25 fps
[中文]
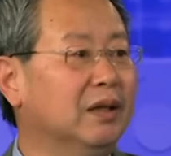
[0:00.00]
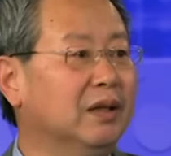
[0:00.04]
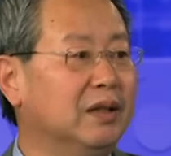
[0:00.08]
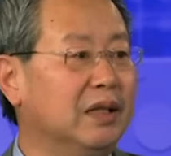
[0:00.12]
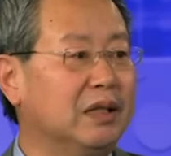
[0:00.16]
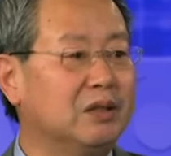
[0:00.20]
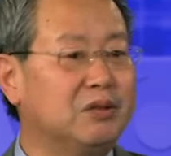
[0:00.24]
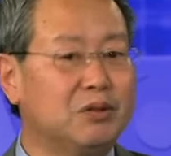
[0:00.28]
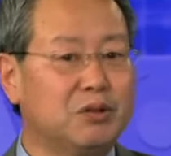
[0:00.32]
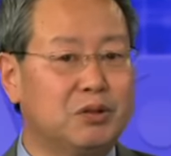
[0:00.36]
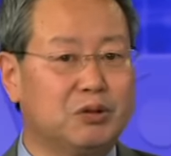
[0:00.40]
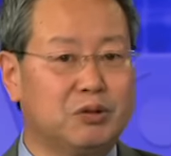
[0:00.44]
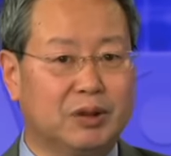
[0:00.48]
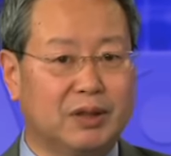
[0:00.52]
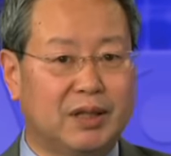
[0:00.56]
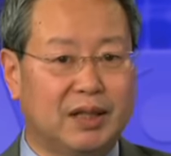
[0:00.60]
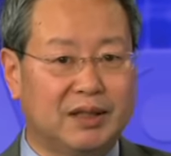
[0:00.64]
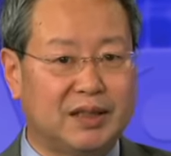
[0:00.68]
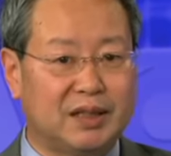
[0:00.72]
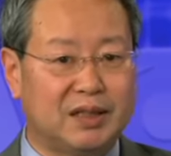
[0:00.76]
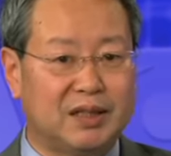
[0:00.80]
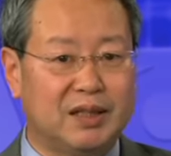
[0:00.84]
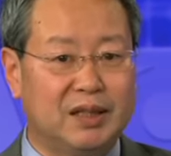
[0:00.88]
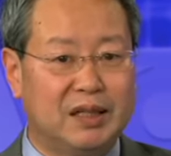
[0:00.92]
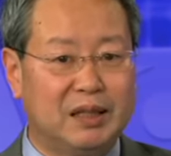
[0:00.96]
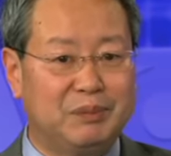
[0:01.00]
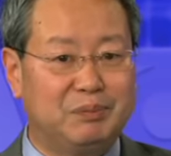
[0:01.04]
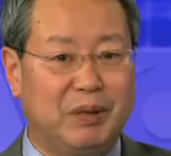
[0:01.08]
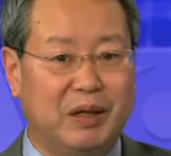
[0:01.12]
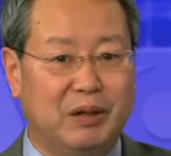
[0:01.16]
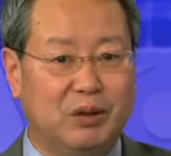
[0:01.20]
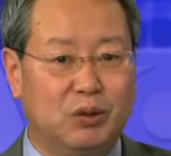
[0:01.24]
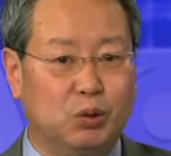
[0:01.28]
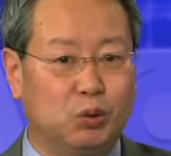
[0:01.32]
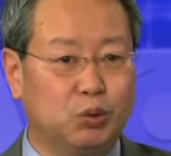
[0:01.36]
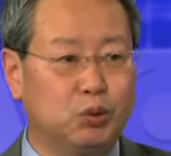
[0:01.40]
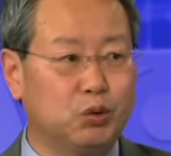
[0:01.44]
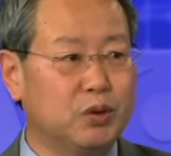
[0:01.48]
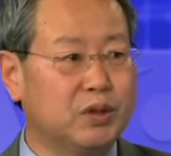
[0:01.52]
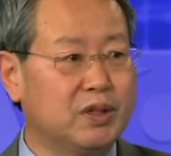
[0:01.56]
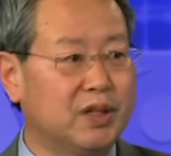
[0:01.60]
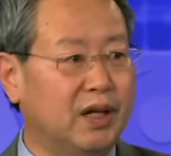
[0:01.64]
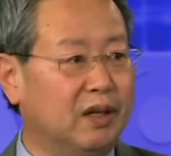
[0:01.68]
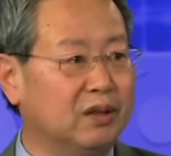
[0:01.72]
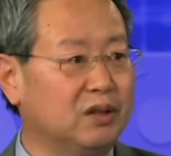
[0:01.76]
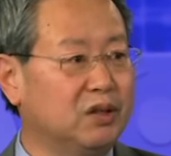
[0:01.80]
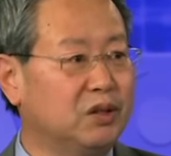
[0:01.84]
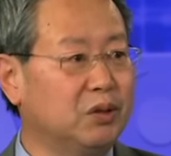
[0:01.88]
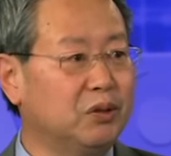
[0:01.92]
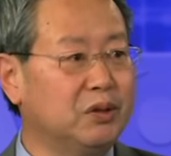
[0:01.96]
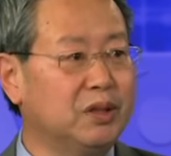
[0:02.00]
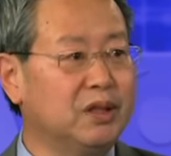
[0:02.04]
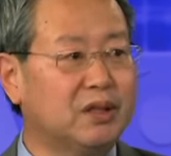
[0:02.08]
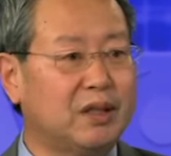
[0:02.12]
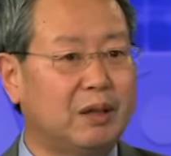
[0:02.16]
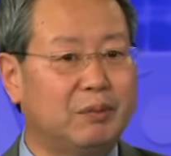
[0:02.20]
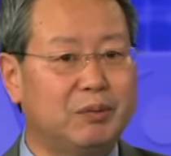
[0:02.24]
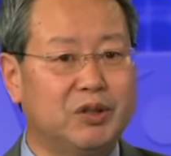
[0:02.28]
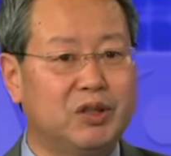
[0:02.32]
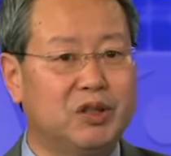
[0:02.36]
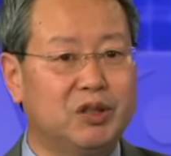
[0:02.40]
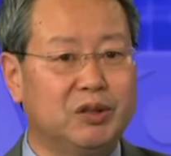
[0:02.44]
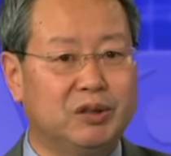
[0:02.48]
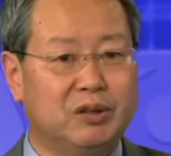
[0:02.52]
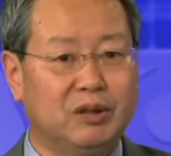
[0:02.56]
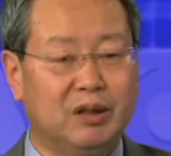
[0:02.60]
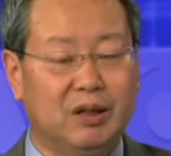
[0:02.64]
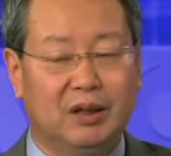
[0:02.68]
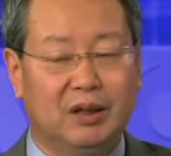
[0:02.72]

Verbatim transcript: 也就是说，大家是一本糊涂账。究竟 WTO